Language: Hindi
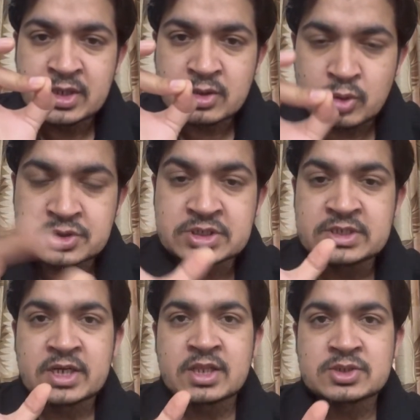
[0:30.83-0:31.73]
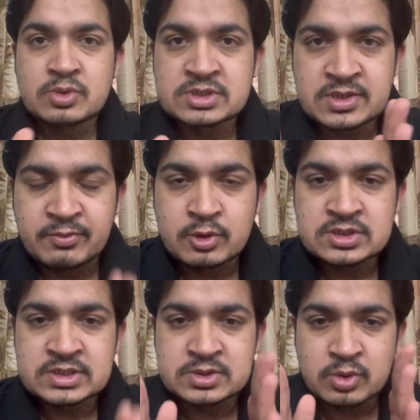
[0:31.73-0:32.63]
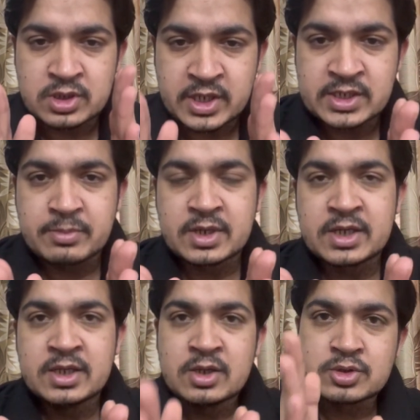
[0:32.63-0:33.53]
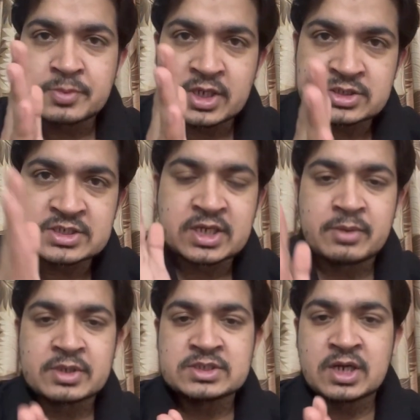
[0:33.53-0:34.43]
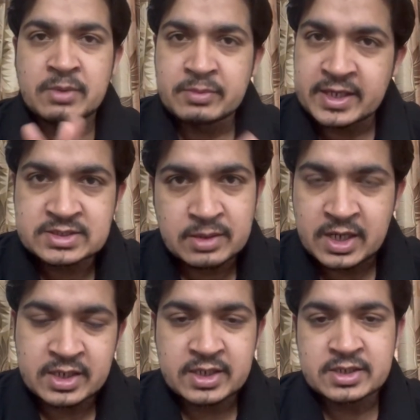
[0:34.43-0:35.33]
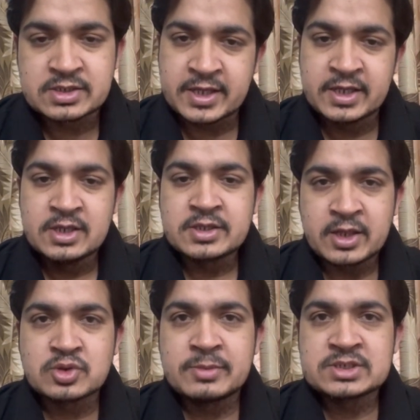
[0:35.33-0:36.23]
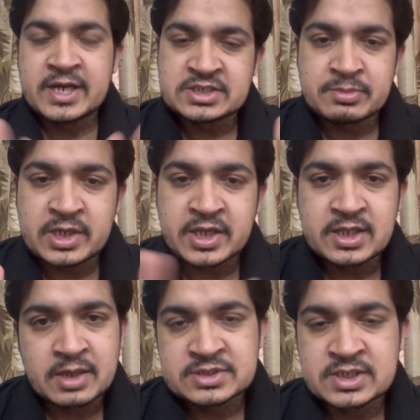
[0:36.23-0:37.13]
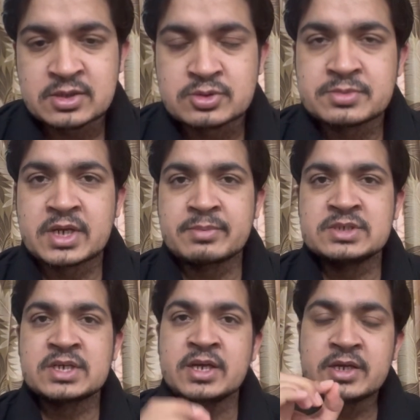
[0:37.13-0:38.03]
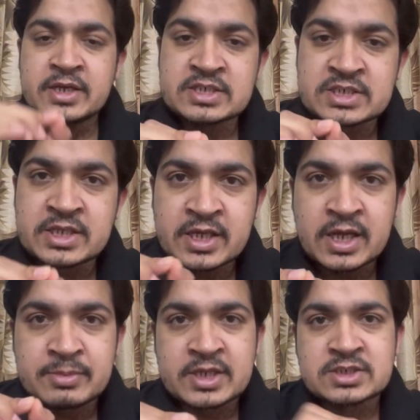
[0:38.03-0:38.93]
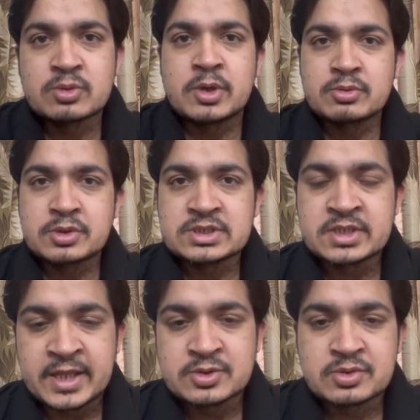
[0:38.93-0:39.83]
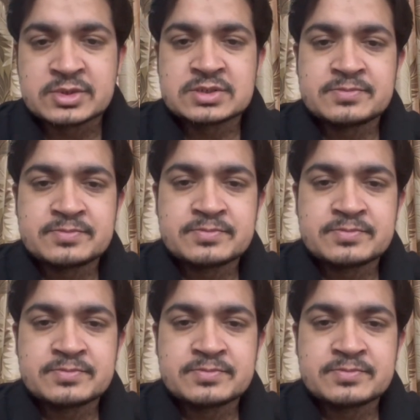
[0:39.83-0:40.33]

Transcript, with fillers: कोशिश कीजिए क्लास को अच्छे से फोकस कीजिए जो कंटेंट आपका है उस पर अच्छे से काम कीजिए अब आपका एग्जाम आ गया है ठीक है थैंक यू सो मच ऐसी अपडेट के लिए आप इस चैनल को सब्सक्राइब कीजिए ई सी एप्लीकेशन को डाउनलोड कीजिए थैंक यू सो मच